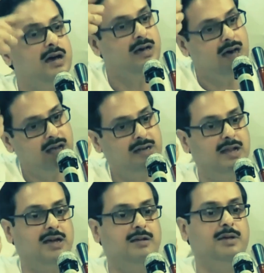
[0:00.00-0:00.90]
हर
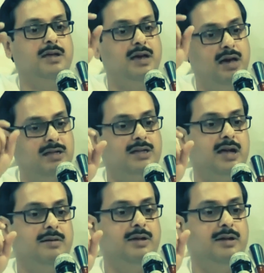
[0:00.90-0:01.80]
नगर में हर
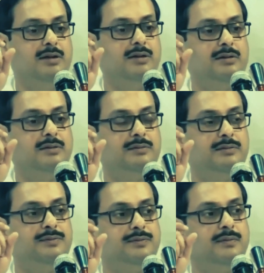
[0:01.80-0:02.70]
जगह में
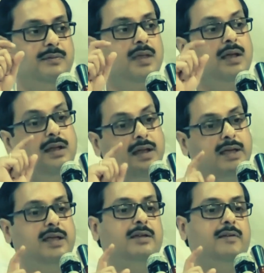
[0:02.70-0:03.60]

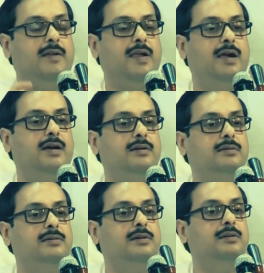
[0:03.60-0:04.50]
लेकिन
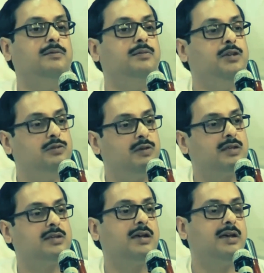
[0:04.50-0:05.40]

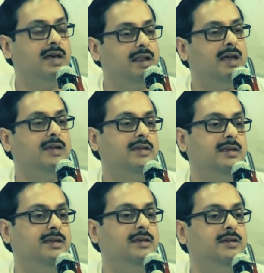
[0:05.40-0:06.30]
विश्वास का गहराई
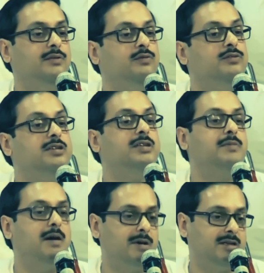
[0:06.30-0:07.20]
उसी से
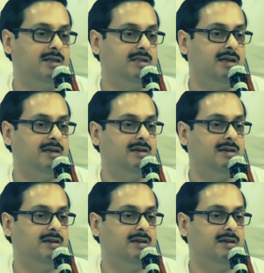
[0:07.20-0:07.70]
मापा जाता है